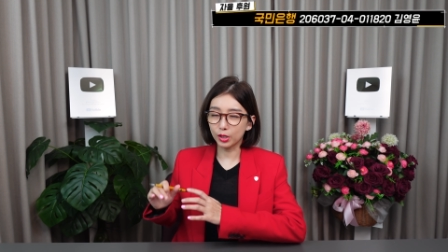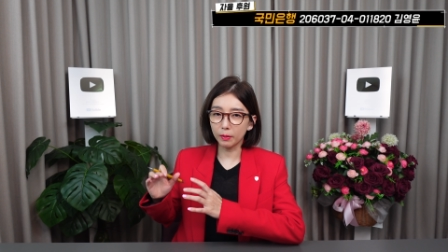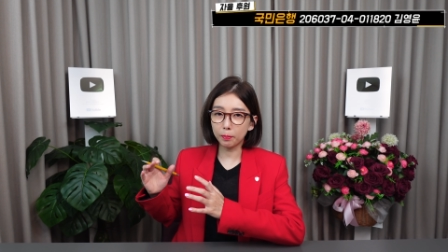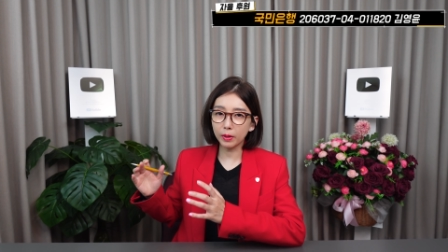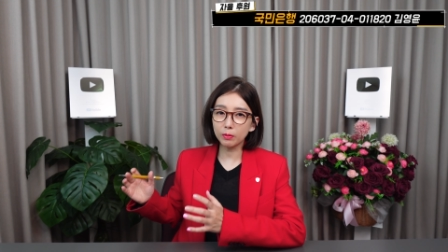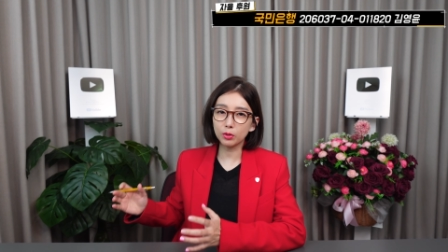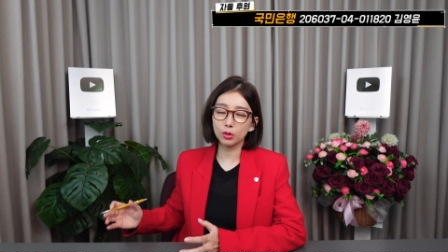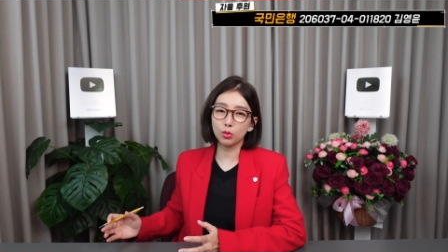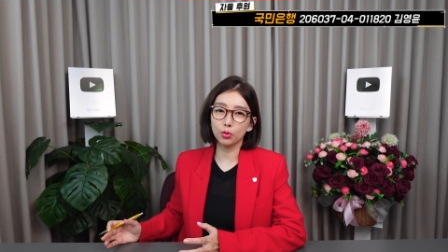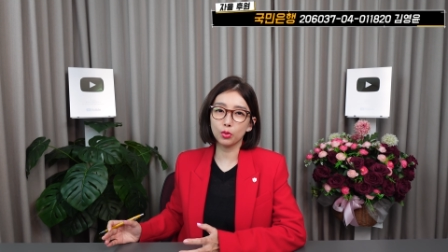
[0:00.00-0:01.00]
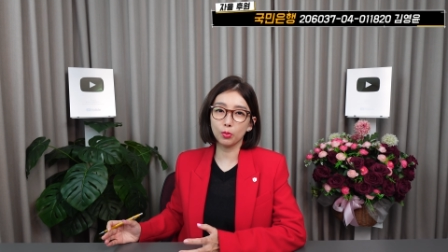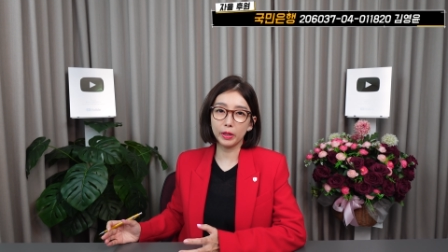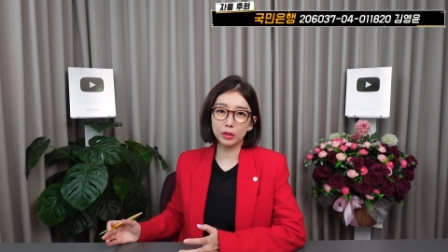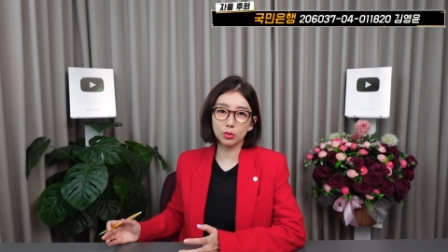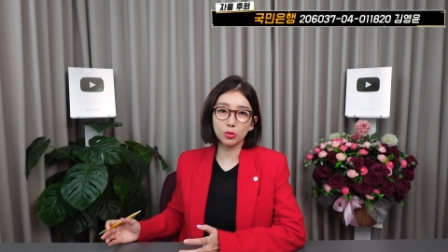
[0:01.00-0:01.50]
재판부를 돈으로
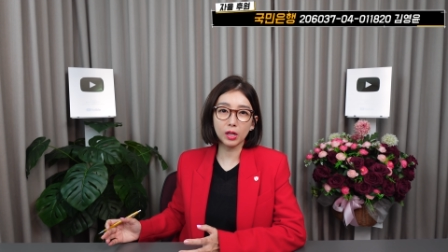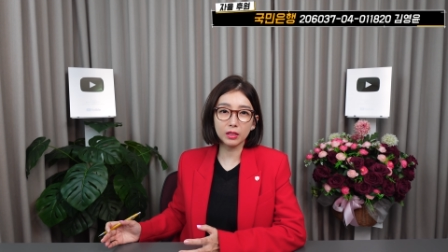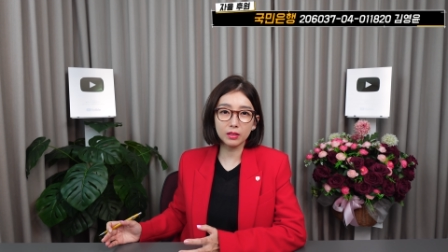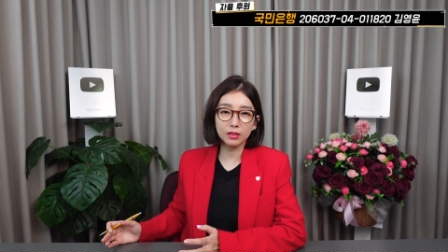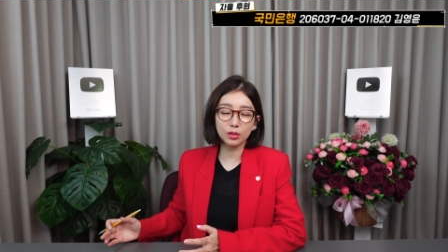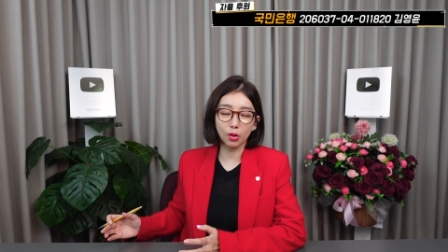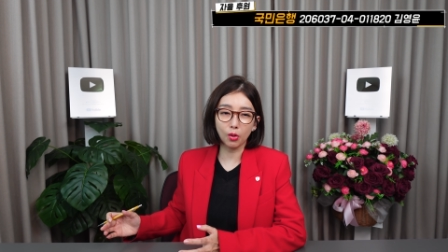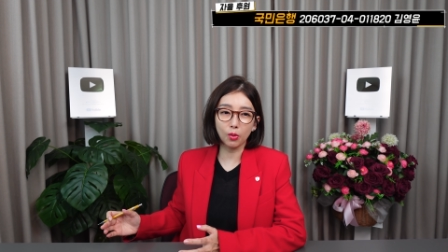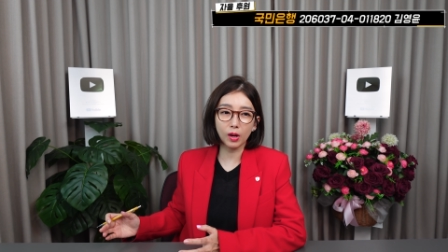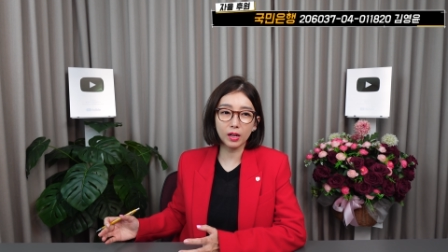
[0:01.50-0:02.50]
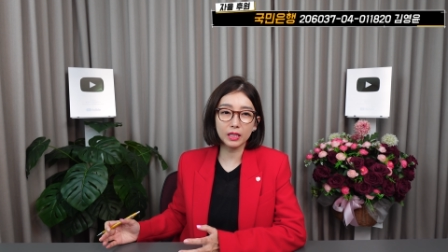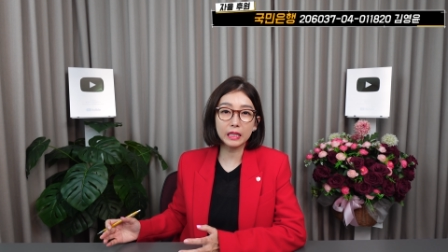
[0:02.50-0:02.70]
매수한 정황이